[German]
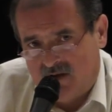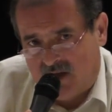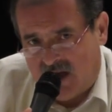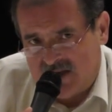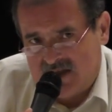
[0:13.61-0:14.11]

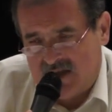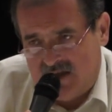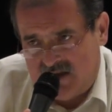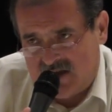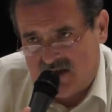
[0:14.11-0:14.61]
Das
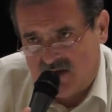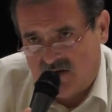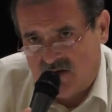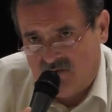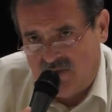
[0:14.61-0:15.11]

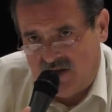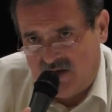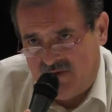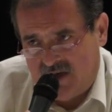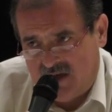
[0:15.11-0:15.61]
ist
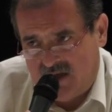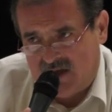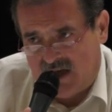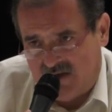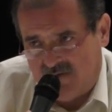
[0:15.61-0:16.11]
bitte
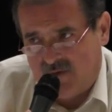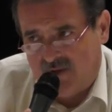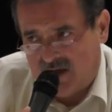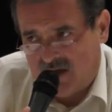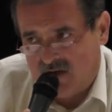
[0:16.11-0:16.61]
wirklich ein
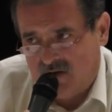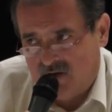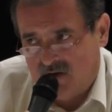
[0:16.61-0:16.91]
Verbrechen.